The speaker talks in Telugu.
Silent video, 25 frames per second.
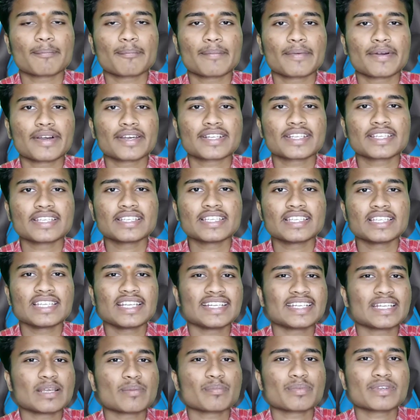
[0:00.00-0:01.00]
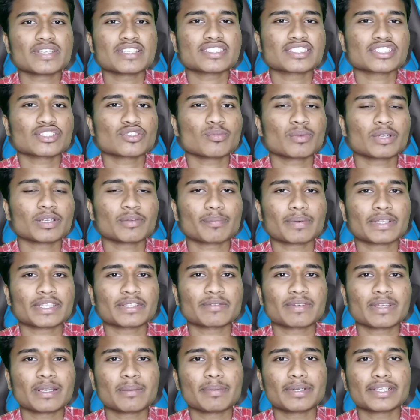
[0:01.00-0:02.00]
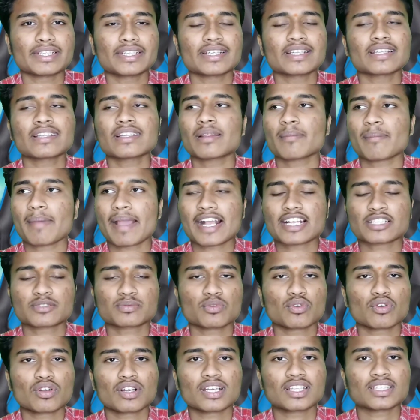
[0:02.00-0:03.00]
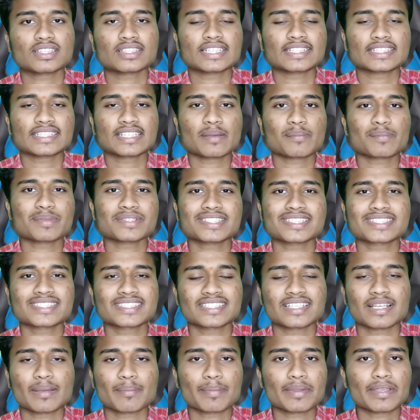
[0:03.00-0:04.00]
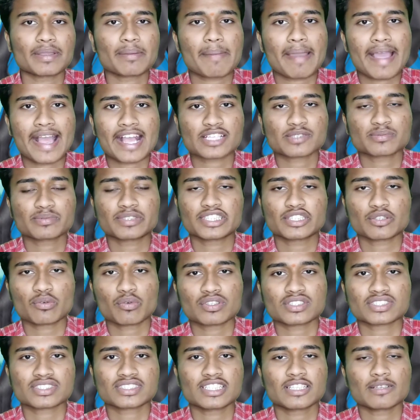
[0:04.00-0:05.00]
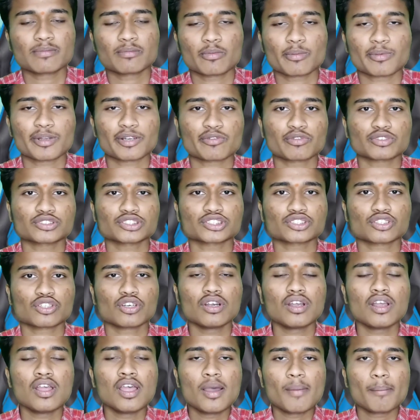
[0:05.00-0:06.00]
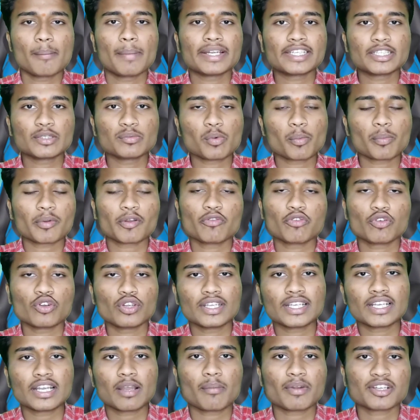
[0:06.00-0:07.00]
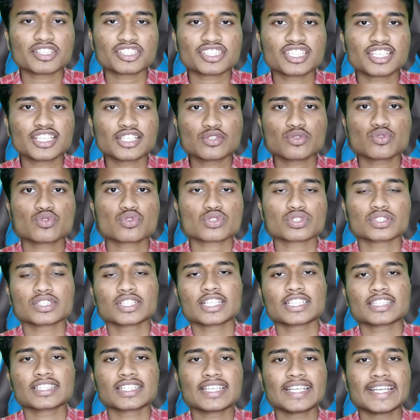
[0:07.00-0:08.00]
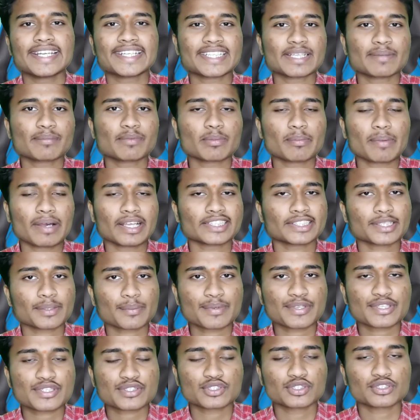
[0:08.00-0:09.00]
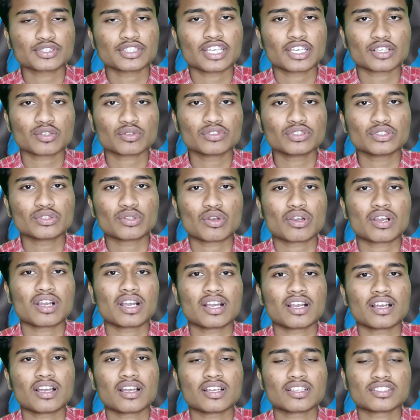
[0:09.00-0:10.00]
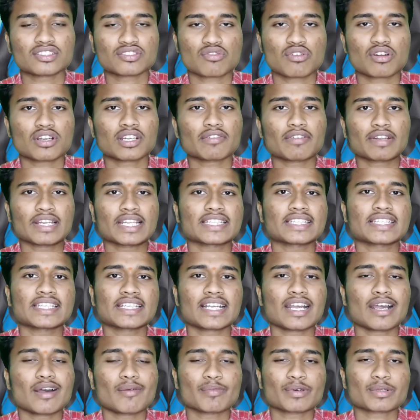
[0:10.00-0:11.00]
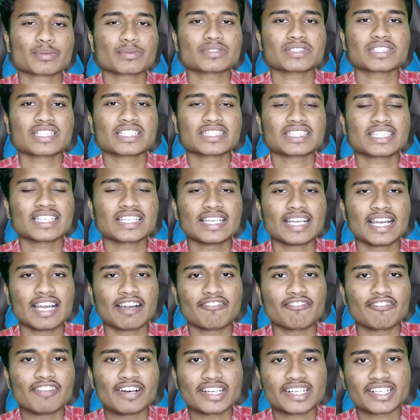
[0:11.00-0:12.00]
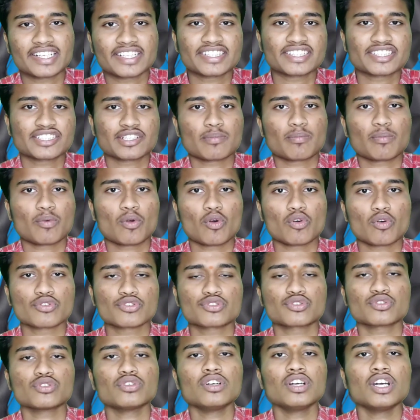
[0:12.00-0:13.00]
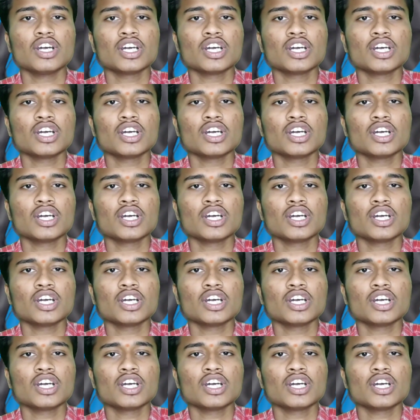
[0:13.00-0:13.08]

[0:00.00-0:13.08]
మరి ఎయిట్ ఎంపీ ఇచ్చారు మనం పదివేలు పెట్టినట్టు మ్యాక్సిమం ఒక థర్టీన్ ఎంపీ సిక్స్టీన్ ఎంపీ మ్యాక్సిమం అయితే వస్తున్నాయి మొబైల్ ఫోన్స్లో బట్ ఈ మొబైల్ ఫోన్లో ఇంకా మనం స్టిల్ చూసుకున్నట్లయితే ఎయిట్ ఎంపీ మాత్రమే ఇస్తున్నారు ఇది ఒక చోట వాళ్ళైతే అయితే కాంప్రమైజ్ అయితే అవ్వాలని అయితే చెప్పుకోవచ్చు